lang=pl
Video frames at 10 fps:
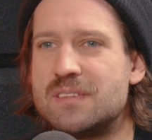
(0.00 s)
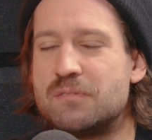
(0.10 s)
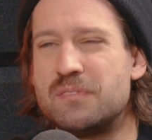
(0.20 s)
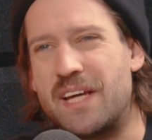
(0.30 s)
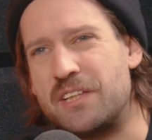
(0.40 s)

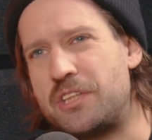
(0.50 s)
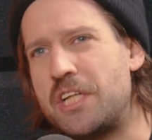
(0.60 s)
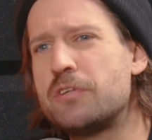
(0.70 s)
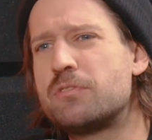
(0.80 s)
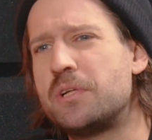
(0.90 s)
nie, z
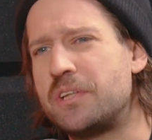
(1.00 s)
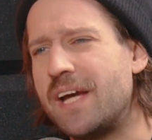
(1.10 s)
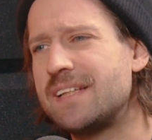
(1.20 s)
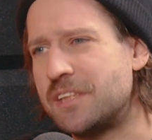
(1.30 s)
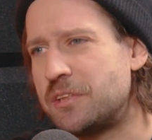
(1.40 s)
rzeczy, w których nie
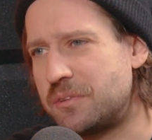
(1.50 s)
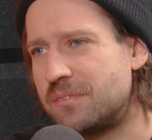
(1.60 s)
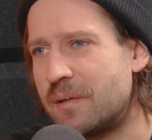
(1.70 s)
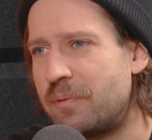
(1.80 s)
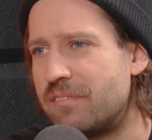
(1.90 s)
jesteś
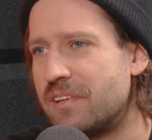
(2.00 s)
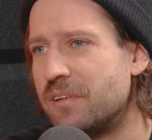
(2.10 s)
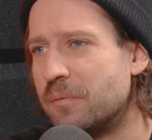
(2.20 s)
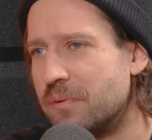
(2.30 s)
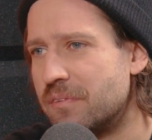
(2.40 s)
naprawdę
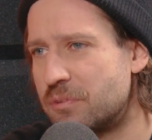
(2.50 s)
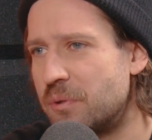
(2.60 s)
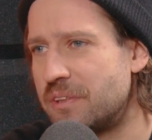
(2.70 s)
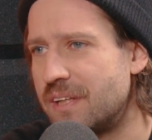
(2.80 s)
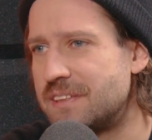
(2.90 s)
dobry, w
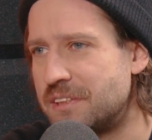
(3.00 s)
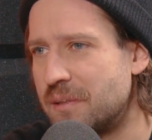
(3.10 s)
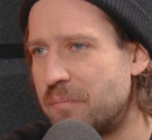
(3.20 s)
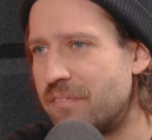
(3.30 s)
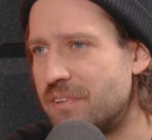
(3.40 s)
których nie jesteś
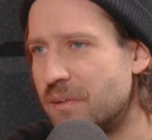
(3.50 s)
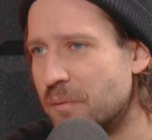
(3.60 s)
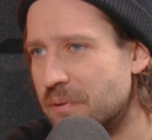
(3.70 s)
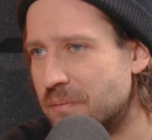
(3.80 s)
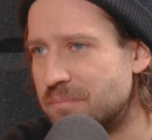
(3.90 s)
naprawdę
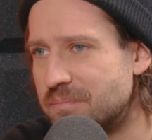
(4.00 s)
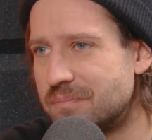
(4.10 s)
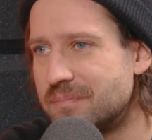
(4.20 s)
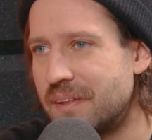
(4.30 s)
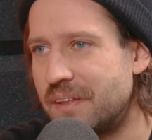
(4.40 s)
dobrym
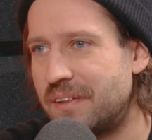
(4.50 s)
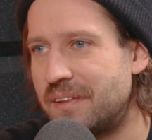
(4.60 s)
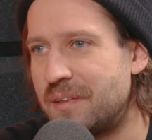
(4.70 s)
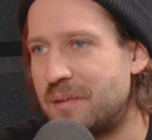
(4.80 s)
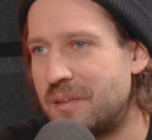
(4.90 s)

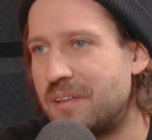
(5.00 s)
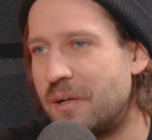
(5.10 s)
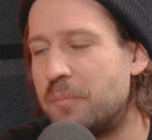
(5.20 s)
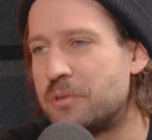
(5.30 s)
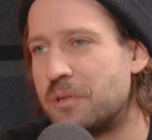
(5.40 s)
i, i
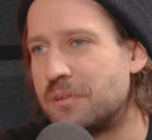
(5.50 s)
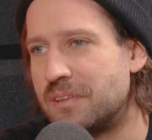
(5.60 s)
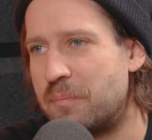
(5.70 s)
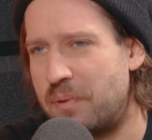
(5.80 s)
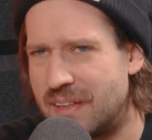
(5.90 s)
robisz to tylko
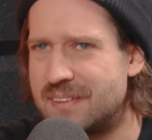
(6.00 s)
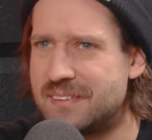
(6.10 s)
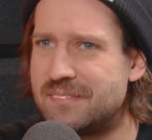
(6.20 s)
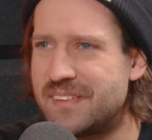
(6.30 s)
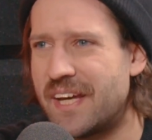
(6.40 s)
dla
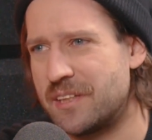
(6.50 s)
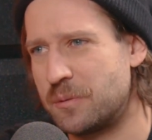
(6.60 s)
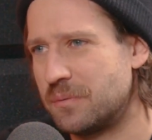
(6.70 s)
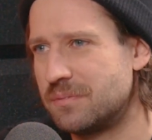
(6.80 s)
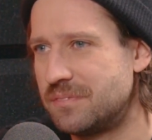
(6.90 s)
pieniędzy, nie jest
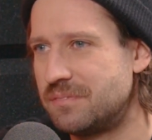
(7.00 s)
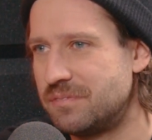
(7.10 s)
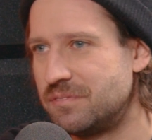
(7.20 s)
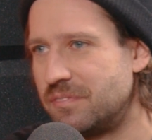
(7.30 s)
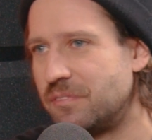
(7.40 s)

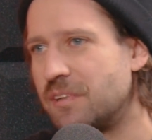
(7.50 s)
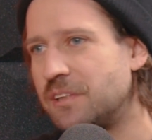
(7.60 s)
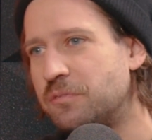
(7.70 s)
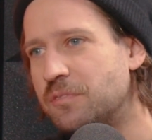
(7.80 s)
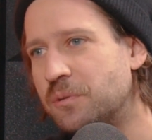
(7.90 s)

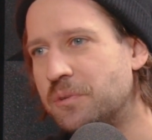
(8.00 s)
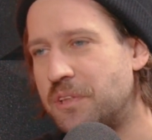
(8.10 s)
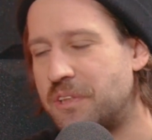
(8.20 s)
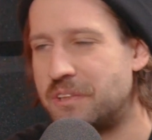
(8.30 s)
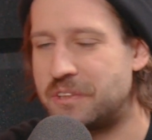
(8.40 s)
w gruncie
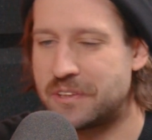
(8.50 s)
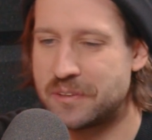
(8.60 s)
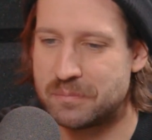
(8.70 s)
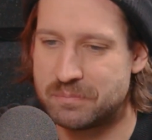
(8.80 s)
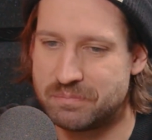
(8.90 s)

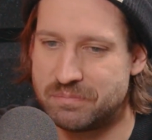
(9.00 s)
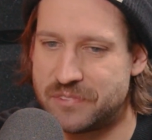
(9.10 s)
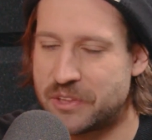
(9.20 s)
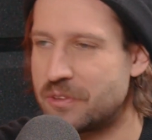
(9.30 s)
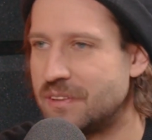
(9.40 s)
rzeczy
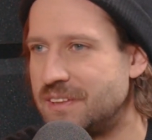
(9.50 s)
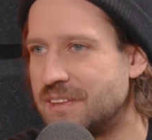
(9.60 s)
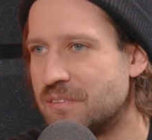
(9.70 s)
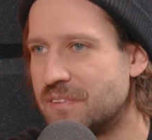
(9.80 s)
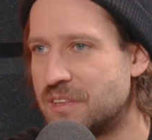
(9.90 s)
ciężko
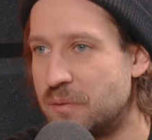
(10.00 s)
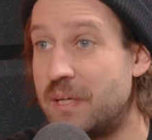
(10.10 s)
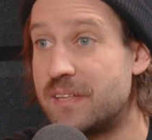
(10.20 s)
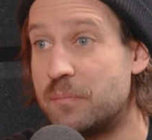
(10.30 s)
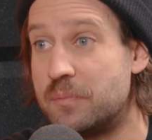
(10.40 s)
zrezygnować. Gdybym
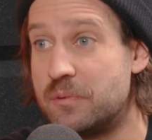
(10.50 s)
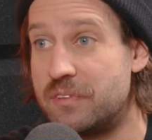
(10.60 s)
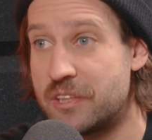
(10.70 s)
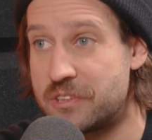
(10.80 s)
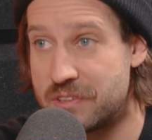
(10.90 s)
ja tam był,
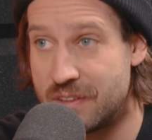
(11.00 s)
wiesz,